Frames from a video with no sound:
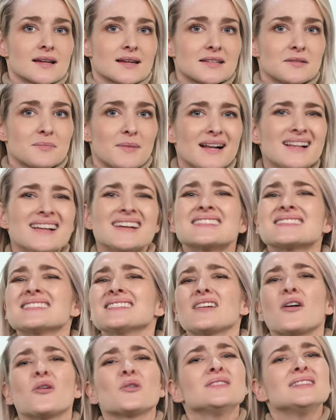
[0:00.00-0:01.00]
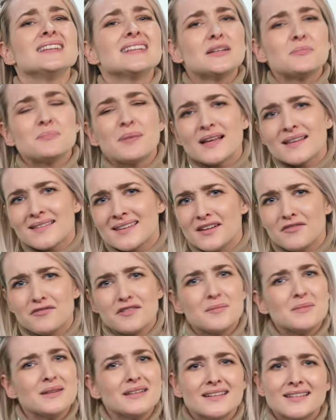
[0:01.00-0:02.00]
sage ich mal, sind auch nicht per se
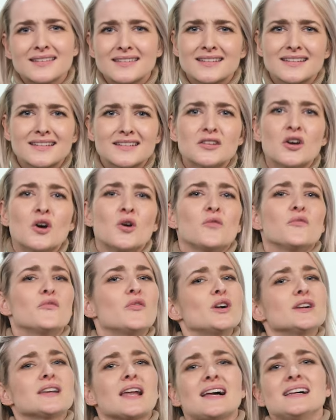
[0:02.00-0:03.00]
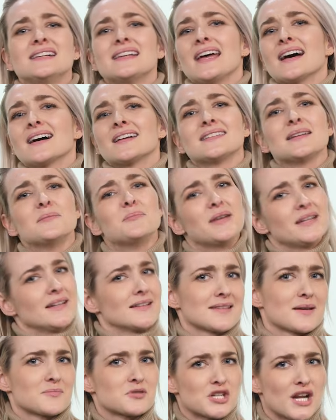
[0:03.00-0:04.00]
Feministinnen und wollen allen Herren den
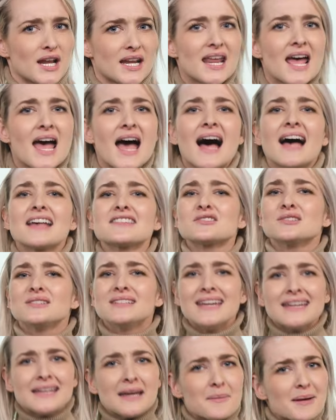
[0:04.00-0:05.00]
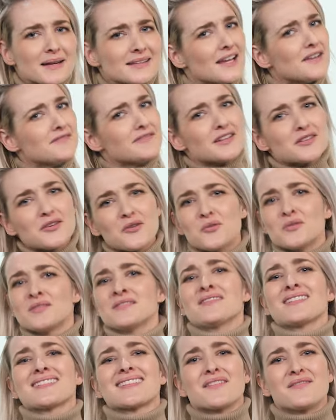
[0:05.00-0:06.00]
Penis abschneiden. Also jeder macht einfach da
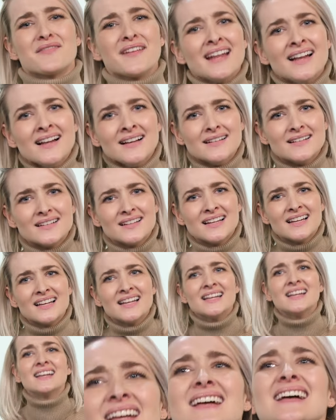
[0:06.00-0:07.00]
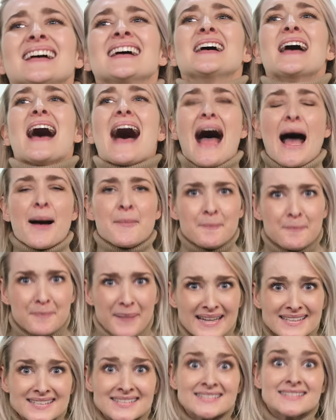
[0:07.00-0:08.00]
unten, was er will. Am
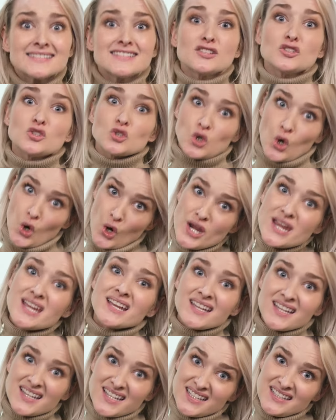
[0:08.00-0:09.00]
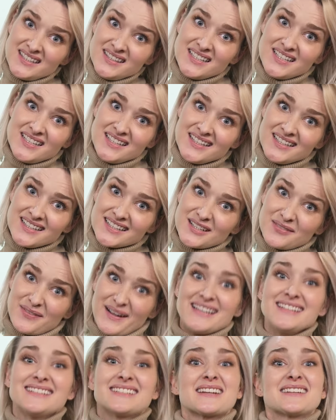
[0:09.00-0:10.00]
besten einen teureren,
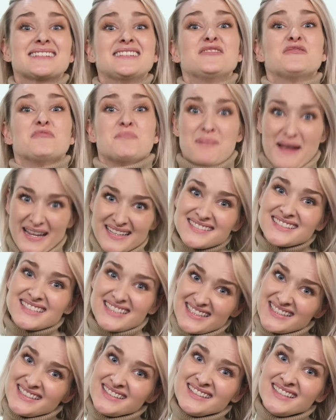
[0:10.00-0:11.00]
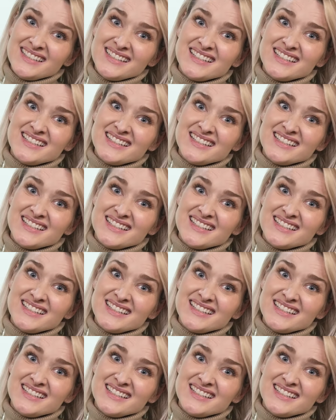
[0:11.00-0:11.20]
qualitativ besseren